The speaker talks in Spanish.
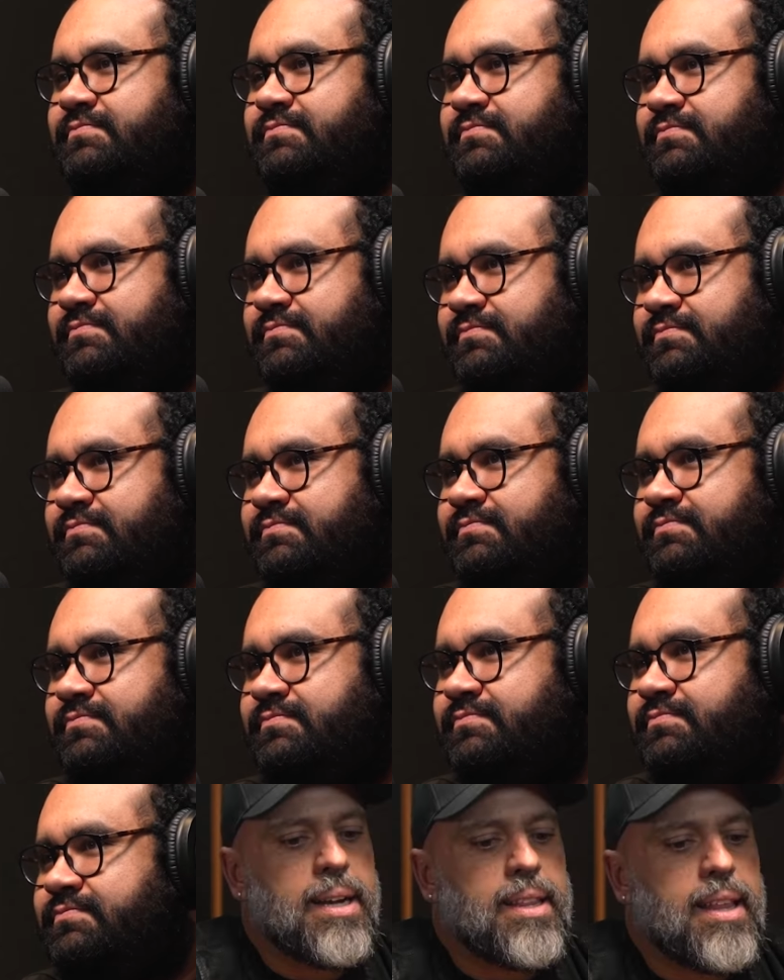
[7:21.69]
Y
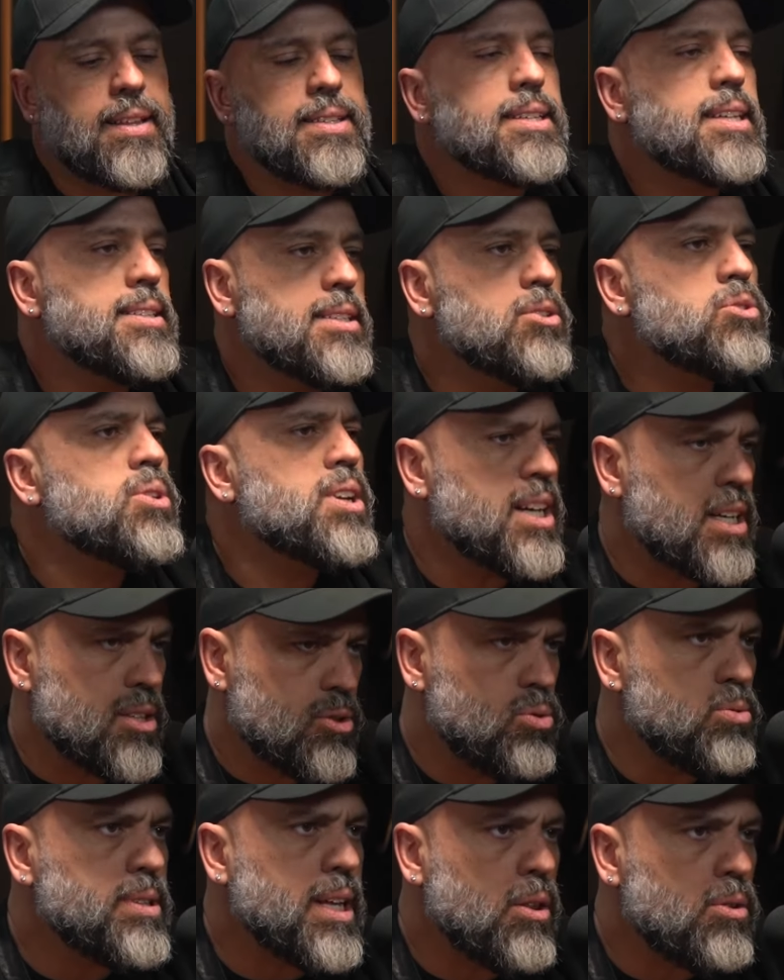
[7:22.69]
la verdad es que siento que el
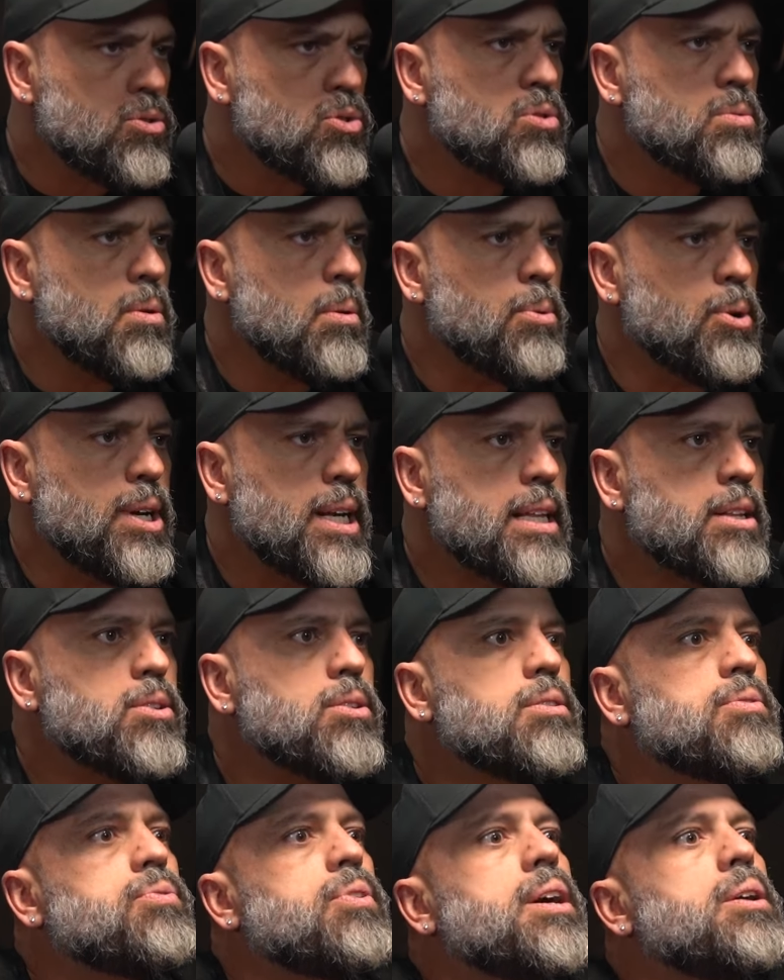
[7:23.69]
resultado estuvo
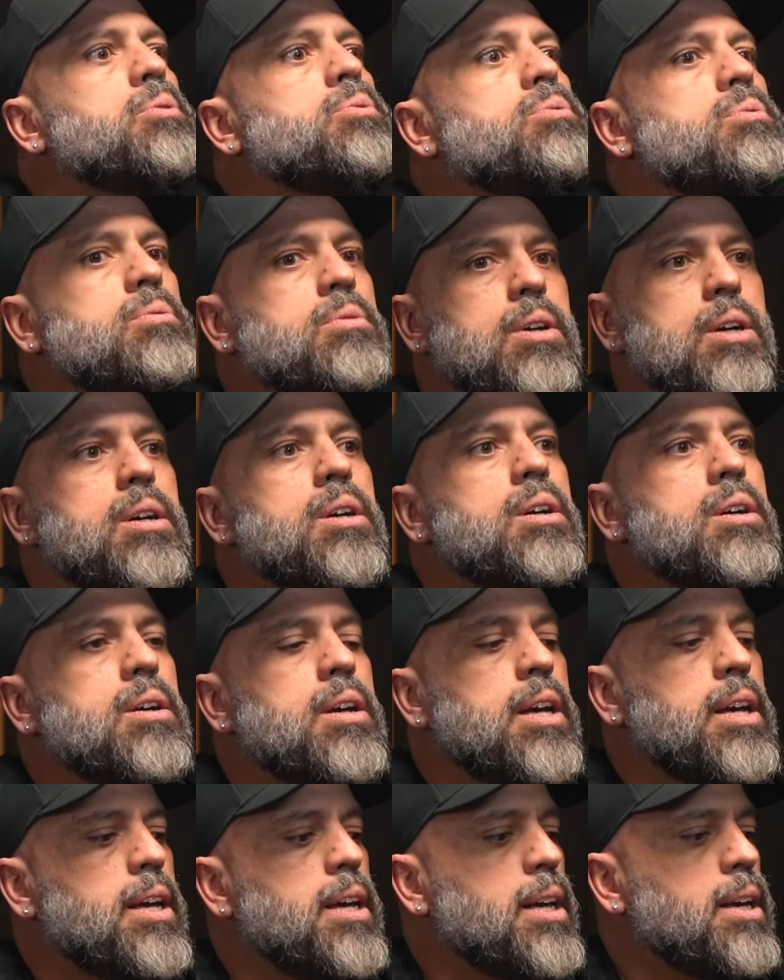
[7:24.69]
bonito, fue un,
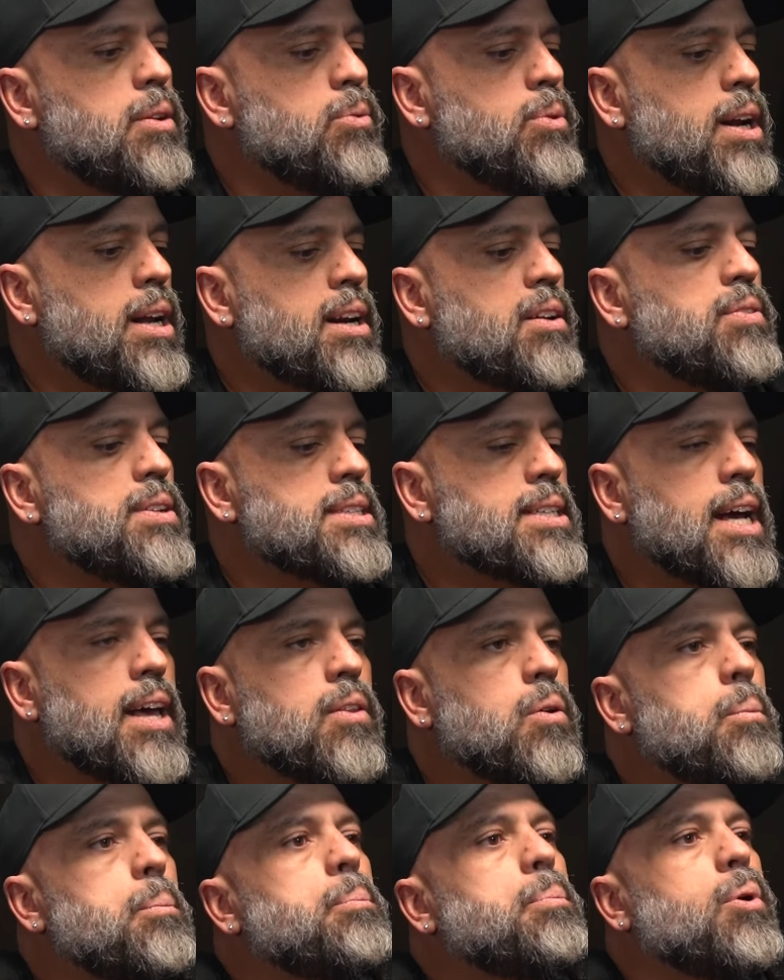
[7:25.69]
eh, una
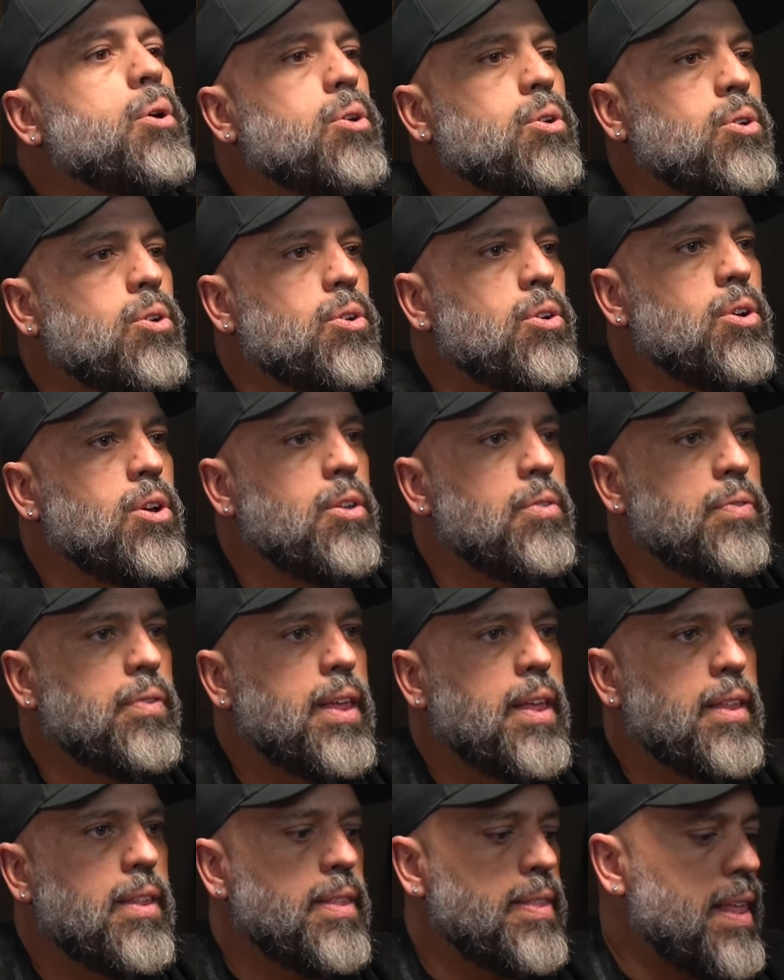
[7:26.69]
refrescada un poco
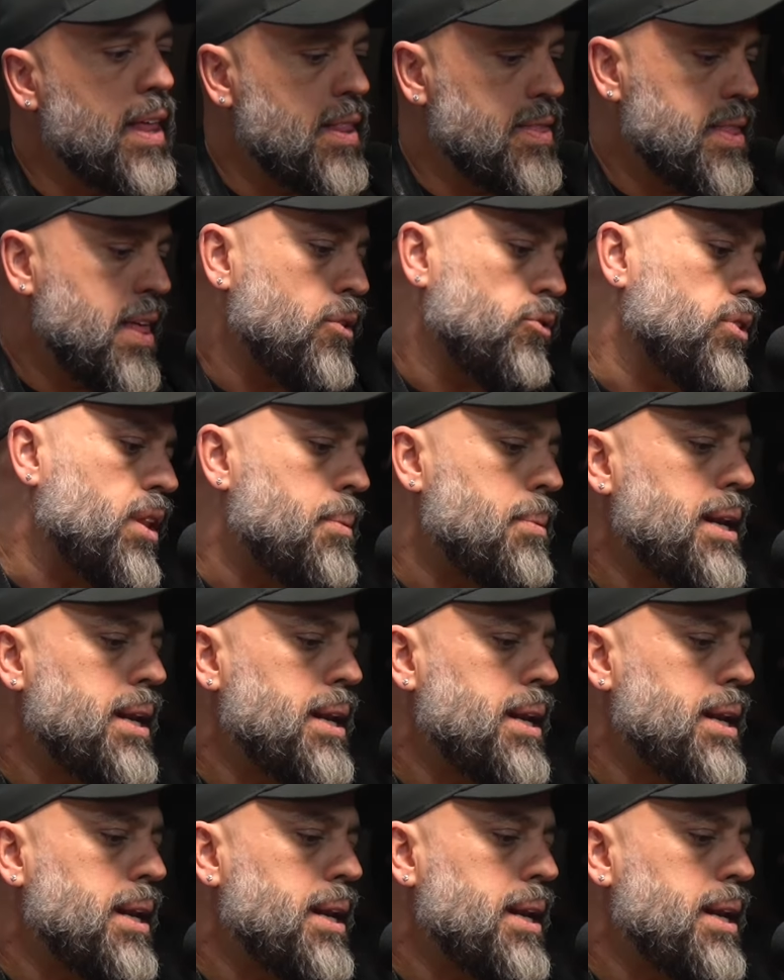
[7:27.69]
de, donde